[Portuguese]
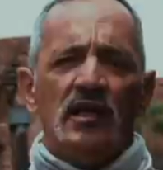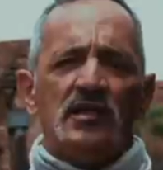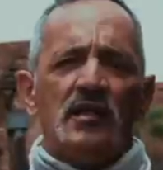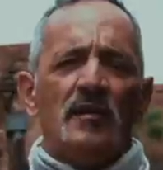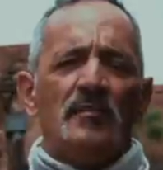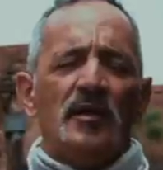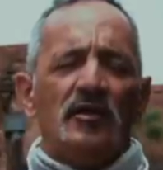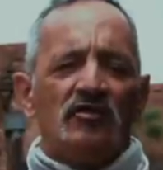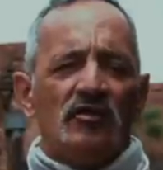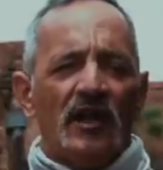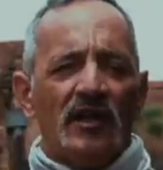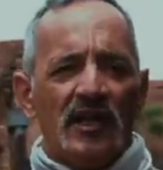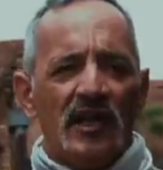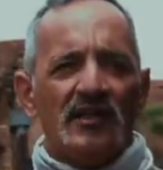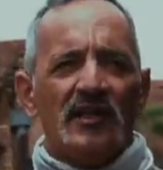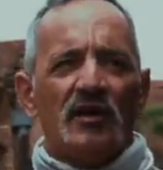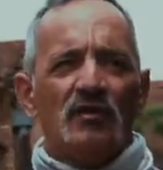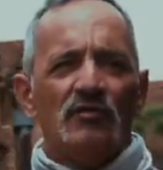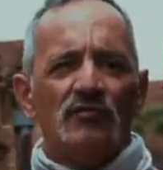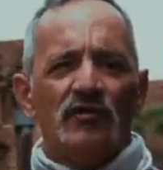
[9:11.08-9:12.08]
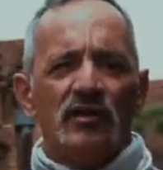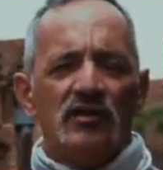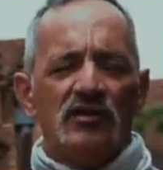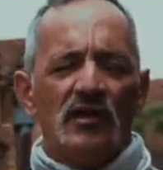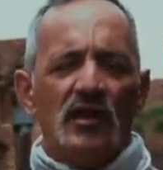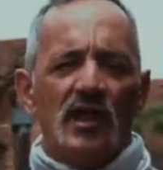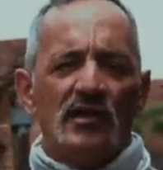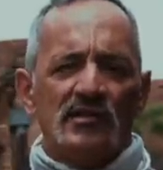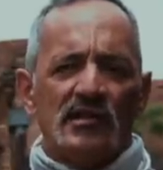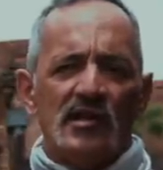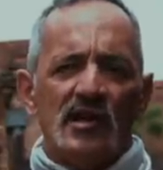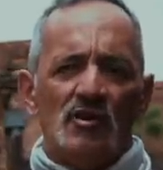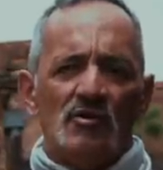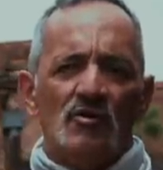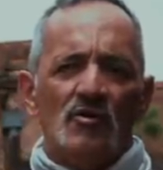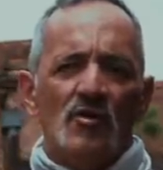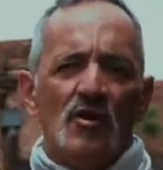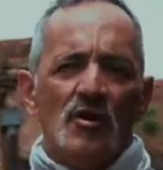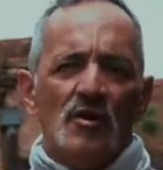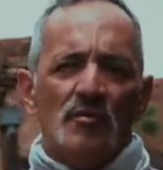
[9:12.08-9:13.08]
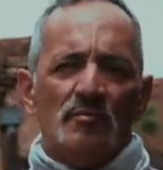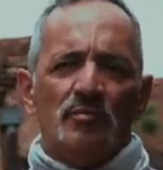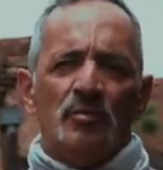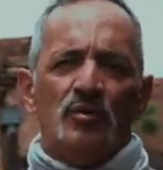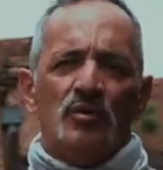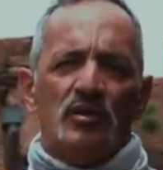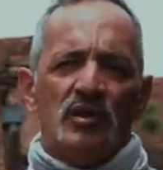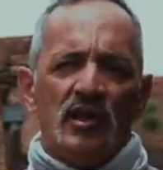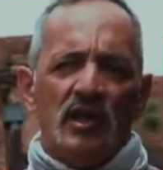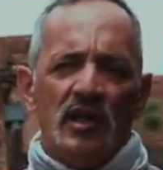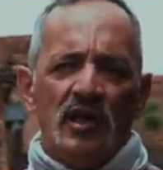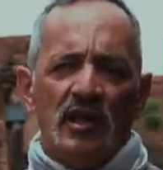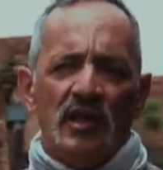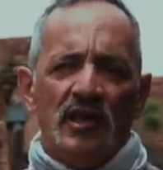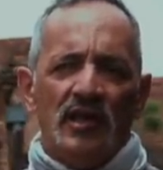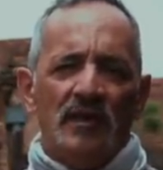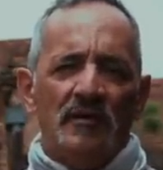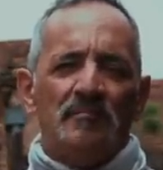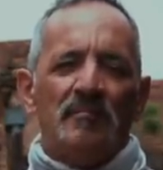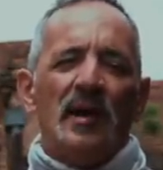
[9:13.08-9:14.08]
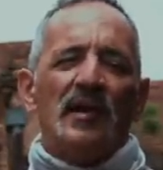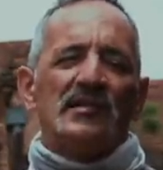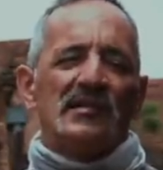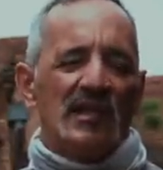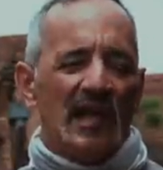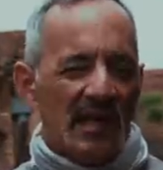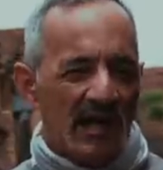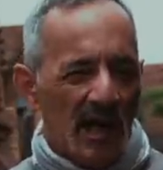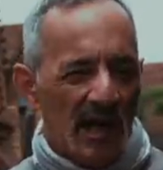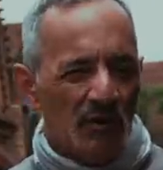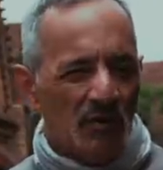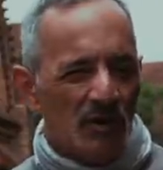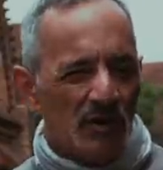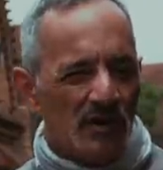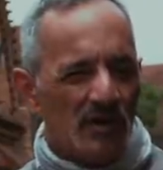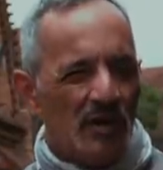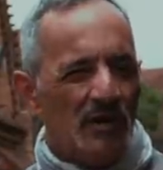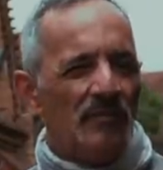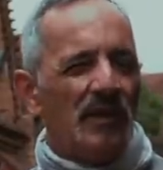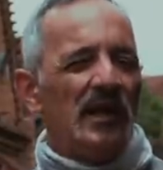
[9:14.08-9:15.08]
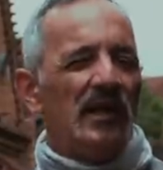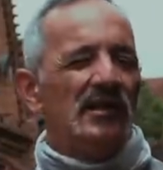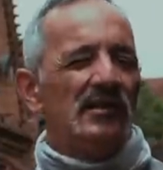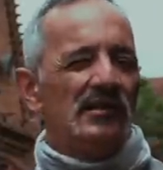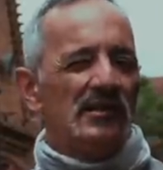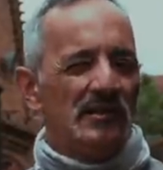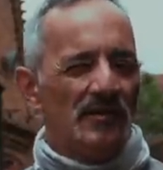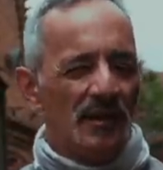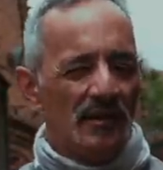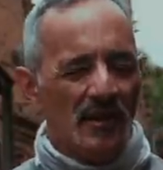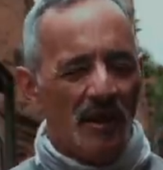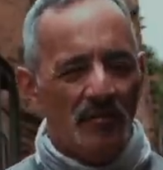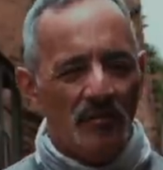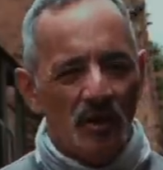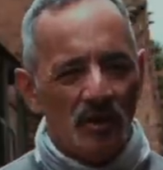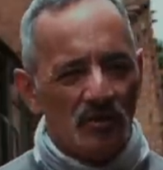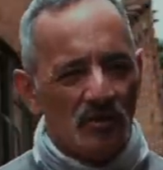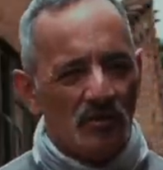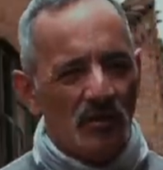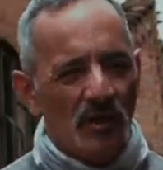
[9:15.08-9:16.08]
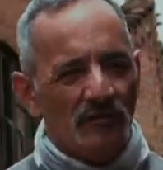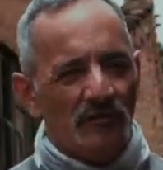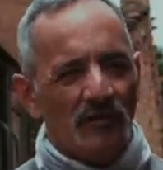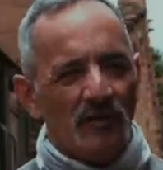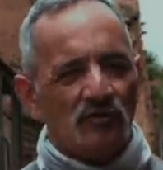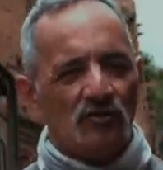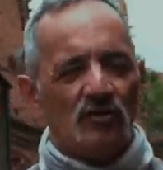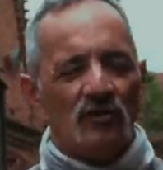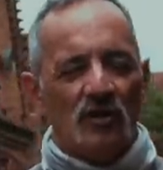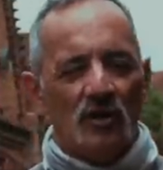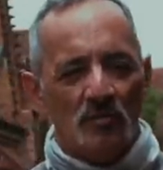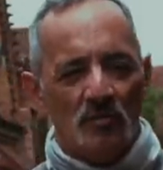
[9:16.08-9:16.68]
também jaqueta com ventilação, porque passar calor também em cima da moto não é fácil não.